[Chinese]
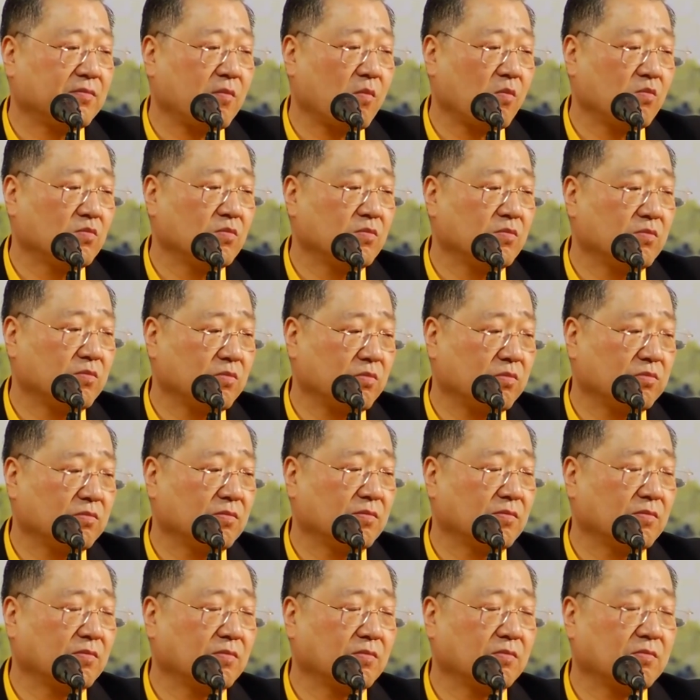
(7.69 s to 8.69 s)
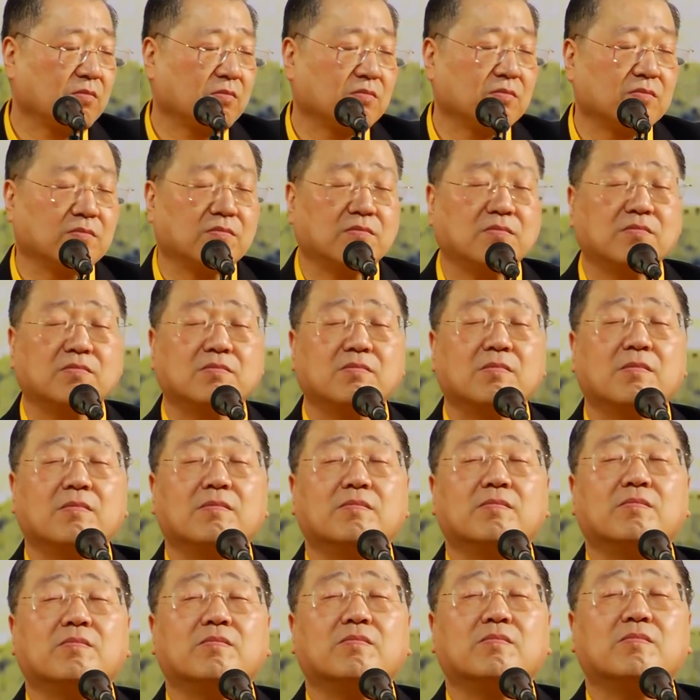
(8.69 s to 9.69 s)
今天我有
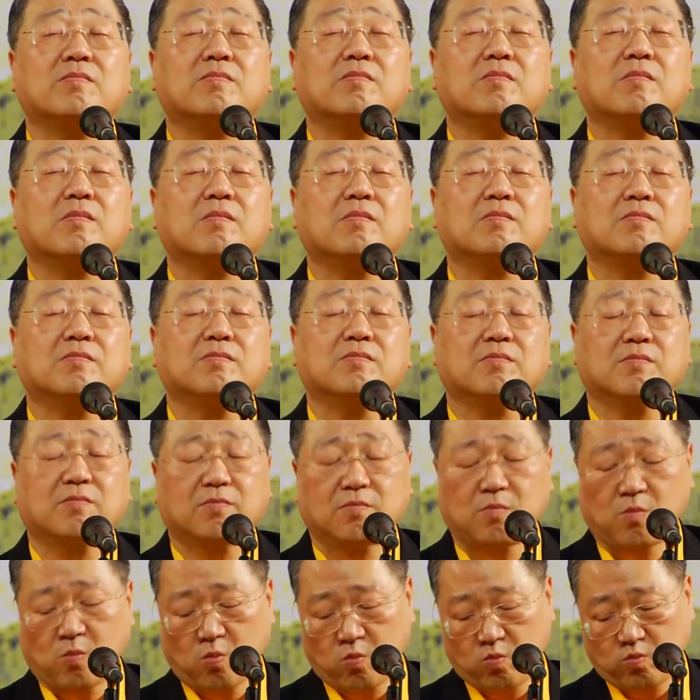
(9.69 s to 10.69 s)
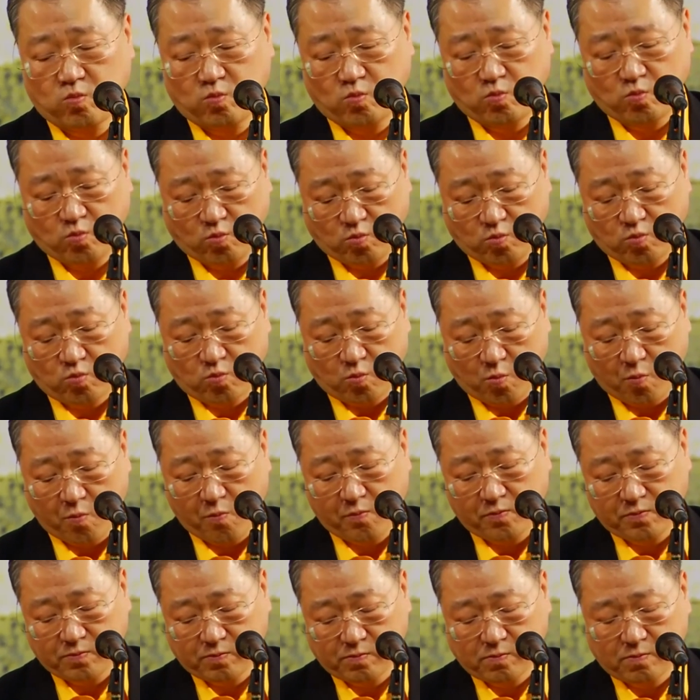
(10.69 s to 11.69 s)
缘能够跟涂台长
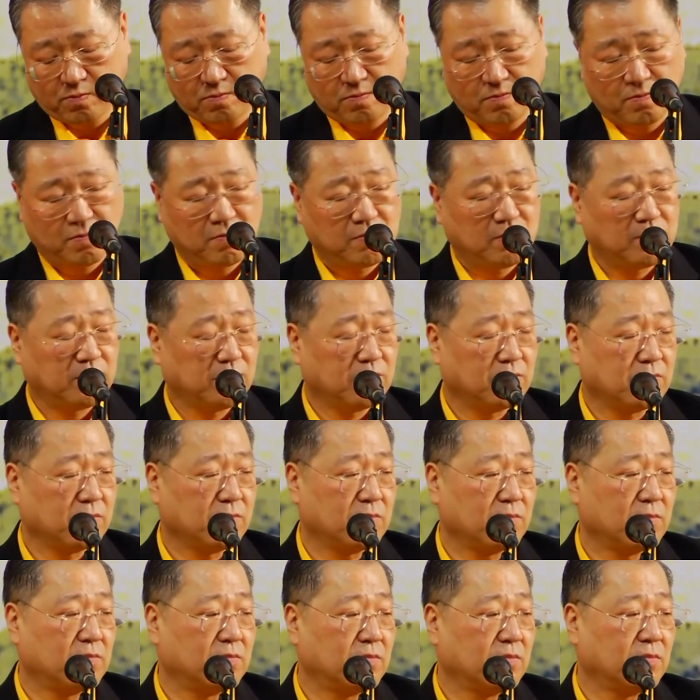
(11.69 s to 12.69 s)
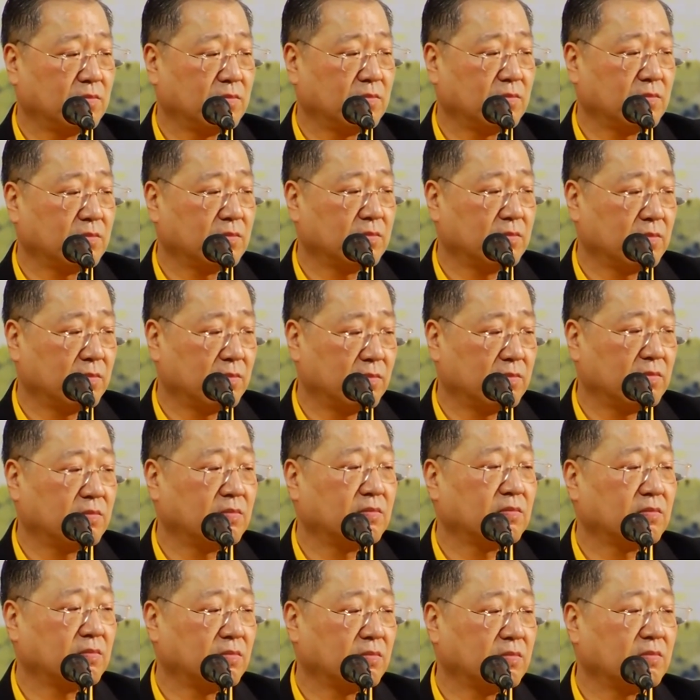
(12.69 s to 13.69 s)
对上话。我们在机场其
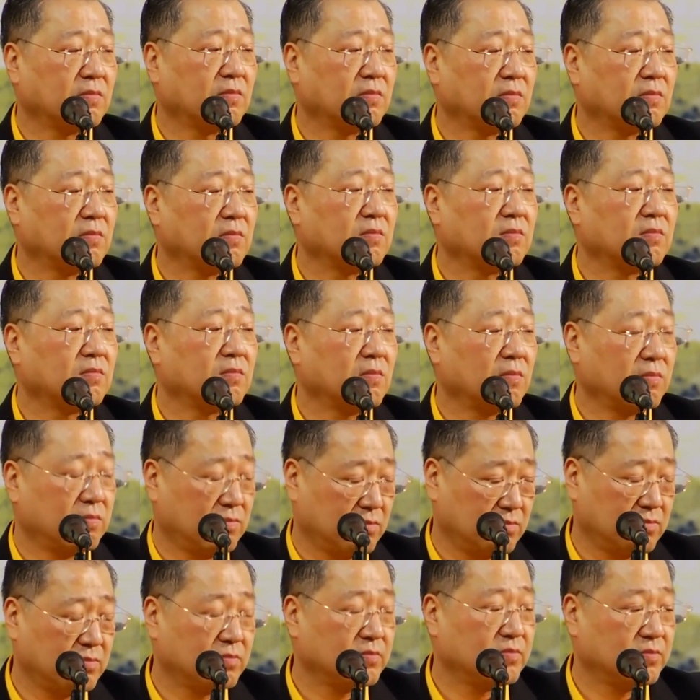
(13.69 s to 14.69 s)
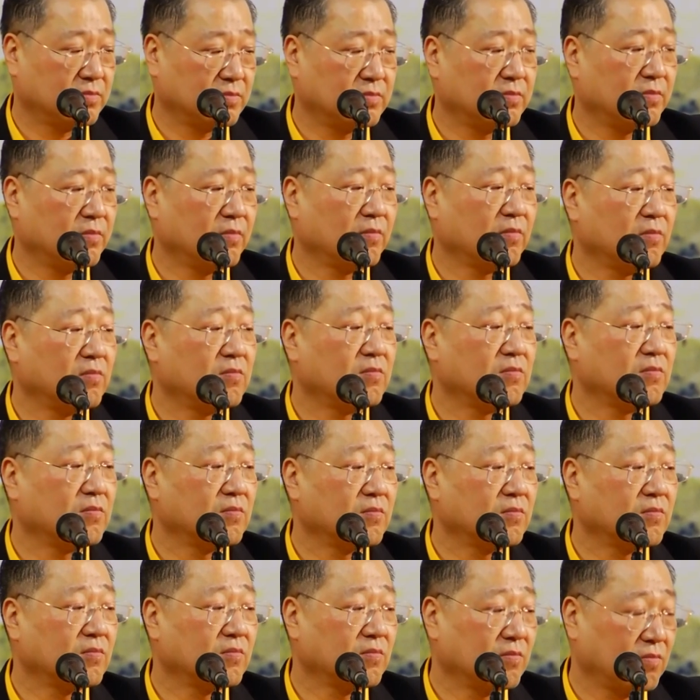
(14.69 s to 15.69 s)
实碰到了，我有带着一个小
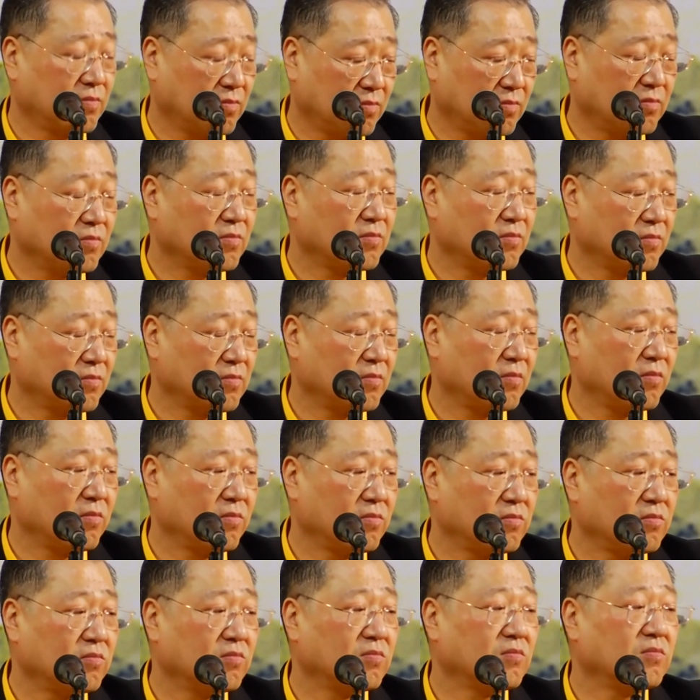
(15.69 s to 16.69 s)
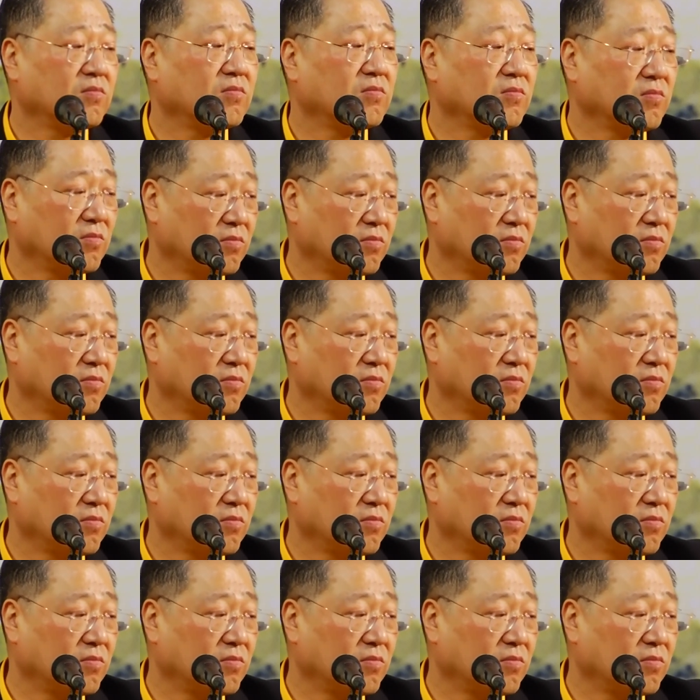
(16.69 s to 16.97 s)
姑娘跟你见面。